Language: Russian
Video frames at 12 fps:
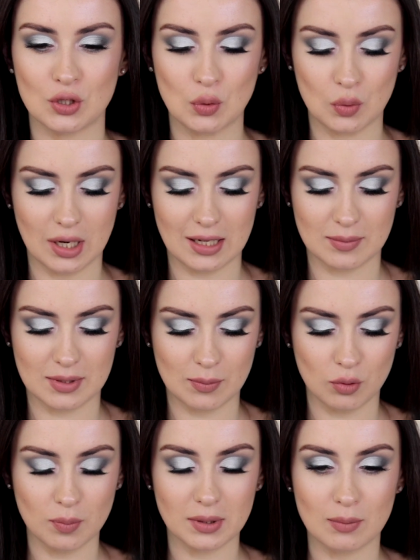держу рядом с
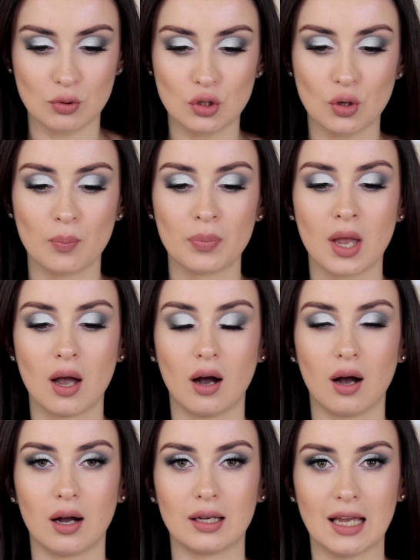собой, потому что
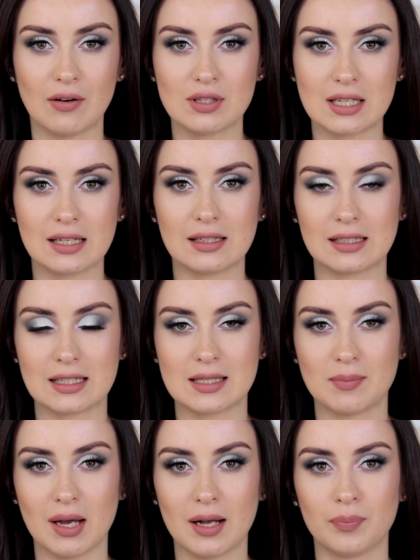э, я выделила для
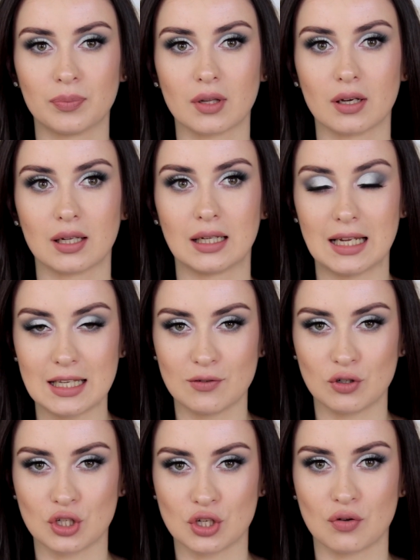себя для
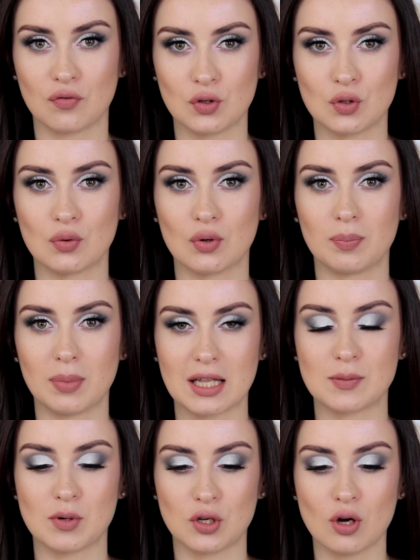сегодняшнего видео
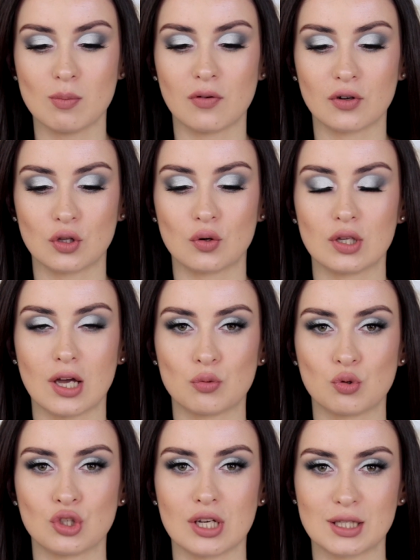5 приемов, которые я
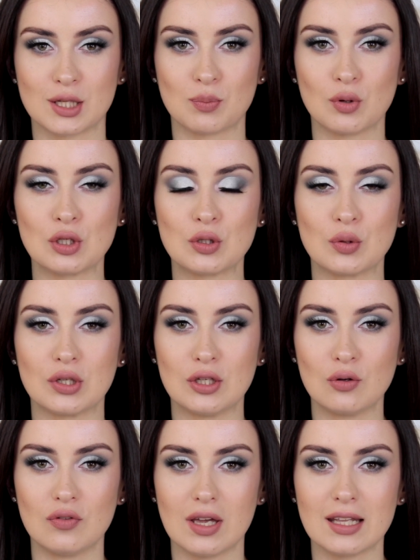очень часто использую
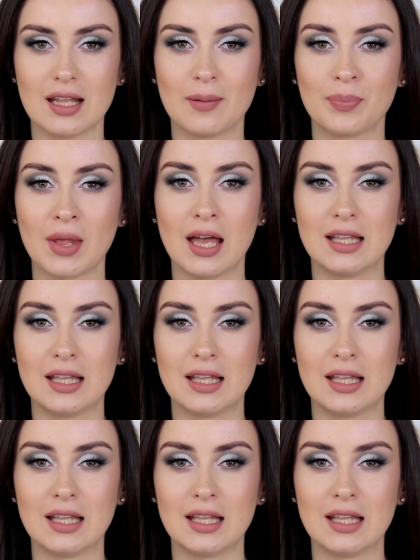и уверена,